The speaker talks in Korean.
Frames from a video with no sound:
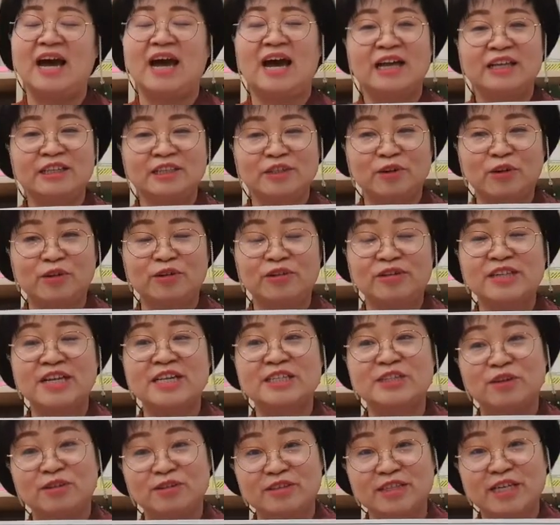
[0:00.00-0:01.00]
하는 거를
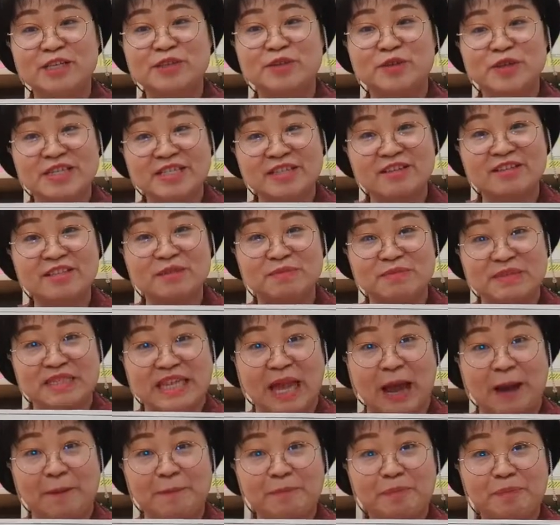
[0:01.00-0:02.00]
해석을 할 수
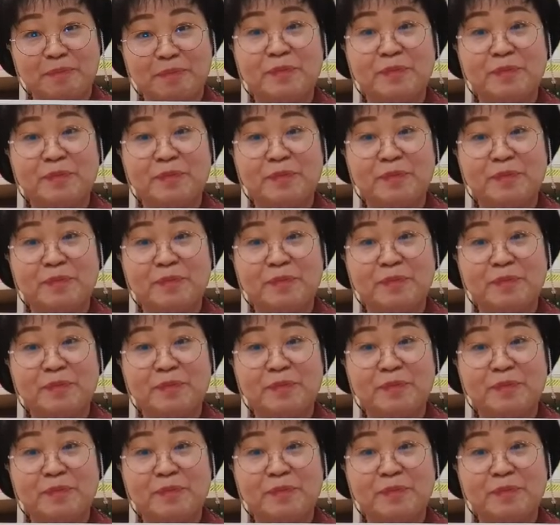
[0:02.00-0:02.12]
있었습니다.